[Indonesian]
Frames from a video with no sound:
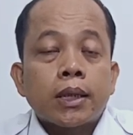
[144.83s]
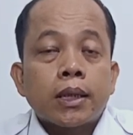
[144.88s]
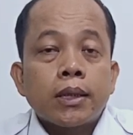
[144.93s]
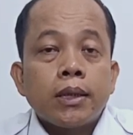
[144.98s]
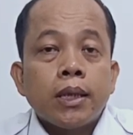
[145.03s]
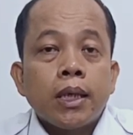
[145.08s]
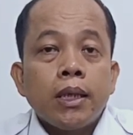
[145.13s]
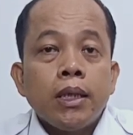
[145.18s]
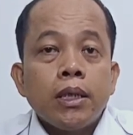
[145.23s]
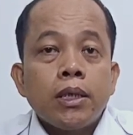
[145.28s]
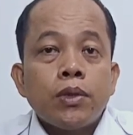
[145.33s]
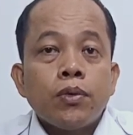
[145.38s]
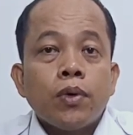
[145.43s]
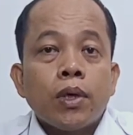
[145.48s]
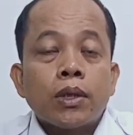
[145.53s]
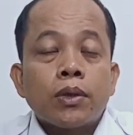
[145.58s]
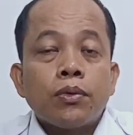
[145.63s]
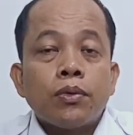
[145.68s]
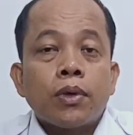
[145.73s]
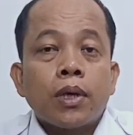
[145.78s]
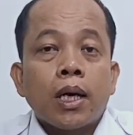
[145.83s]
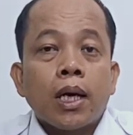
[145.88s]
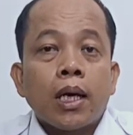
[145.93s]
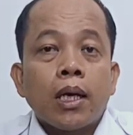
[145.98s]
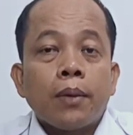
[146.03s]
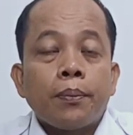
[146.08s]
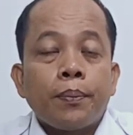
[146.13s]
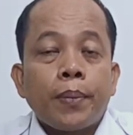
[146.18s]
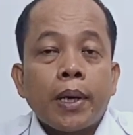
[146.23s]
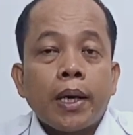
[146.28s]
terjadi suatu
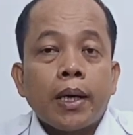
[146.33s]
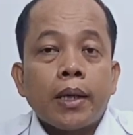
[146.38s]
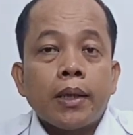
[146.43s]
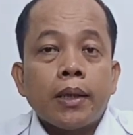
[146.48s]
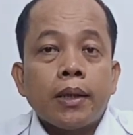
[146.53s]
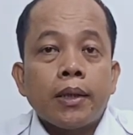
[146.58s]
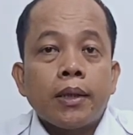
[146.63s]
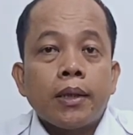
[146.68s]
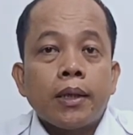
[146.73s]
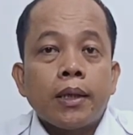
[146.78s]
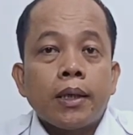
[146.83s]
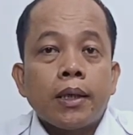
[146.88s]
kealpaan,